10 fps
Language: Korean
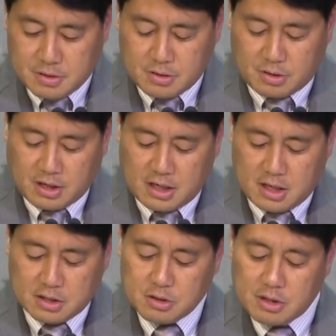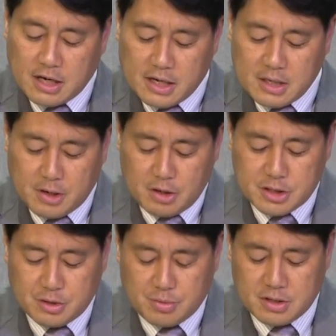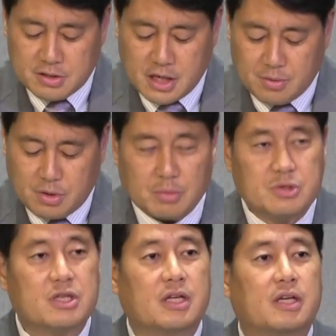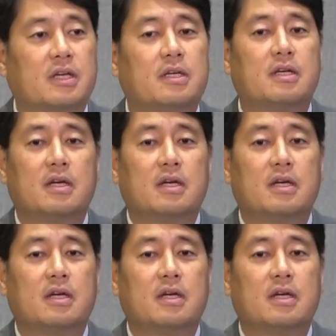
그러나 그런 하나님의 열심과는 상관없이